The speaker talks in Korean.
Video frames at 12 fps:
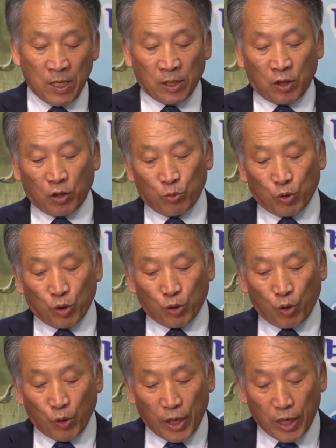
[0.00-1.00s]
그러므로
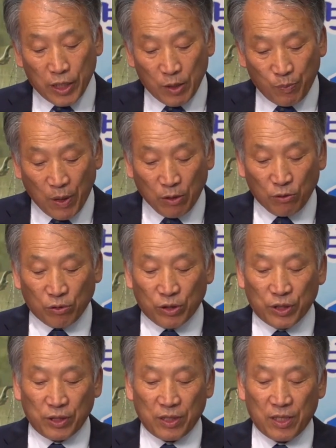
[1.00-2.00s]
노예
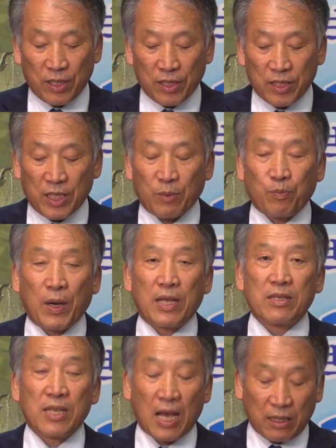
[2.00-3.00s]
재판국은
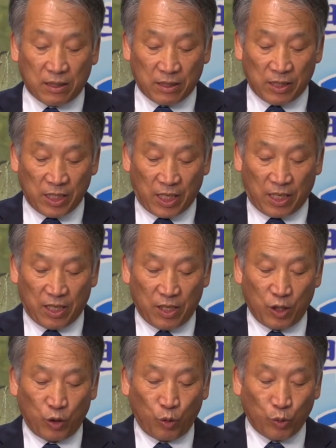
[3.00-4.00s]
재판 사건이
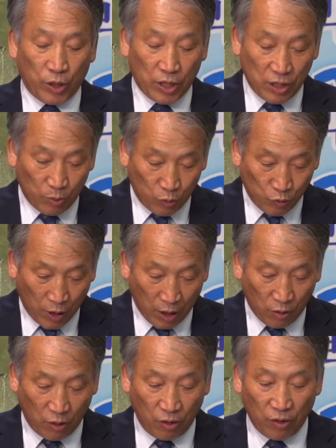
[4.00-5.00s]
노예
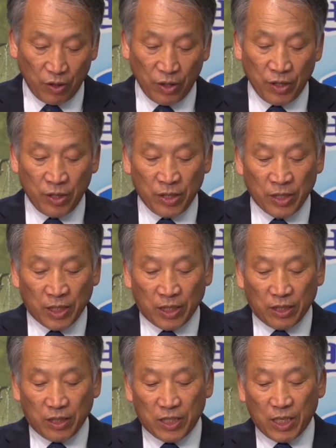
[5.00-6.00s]
접수되고
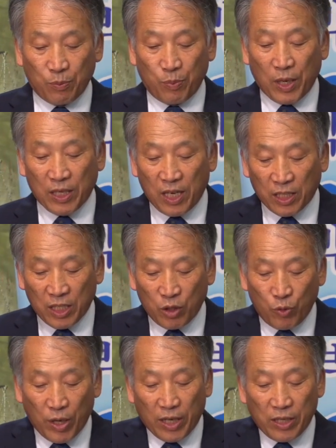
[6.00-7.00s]
이를
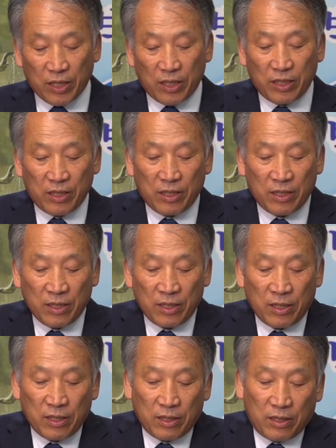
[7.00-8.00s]
재판하기 위하여
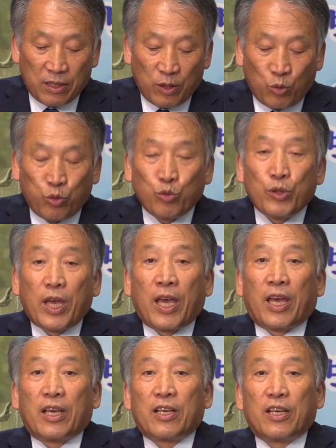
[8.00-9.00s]
어,
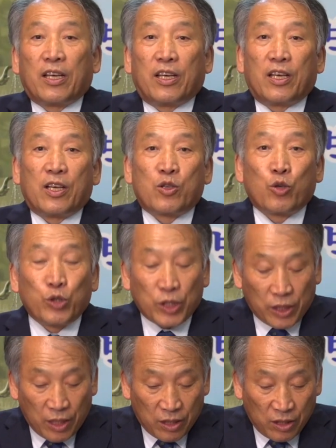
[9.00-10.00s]
후에
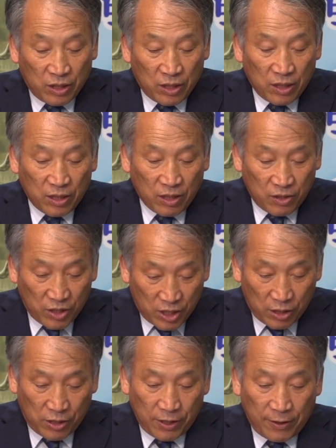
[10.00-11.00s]
조직되는
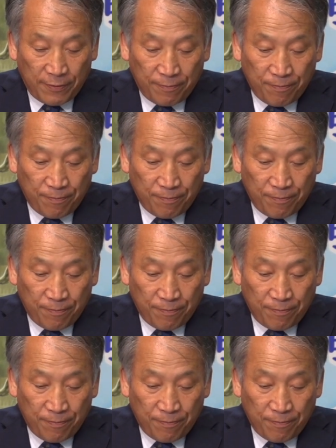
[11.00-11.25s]
것이죠.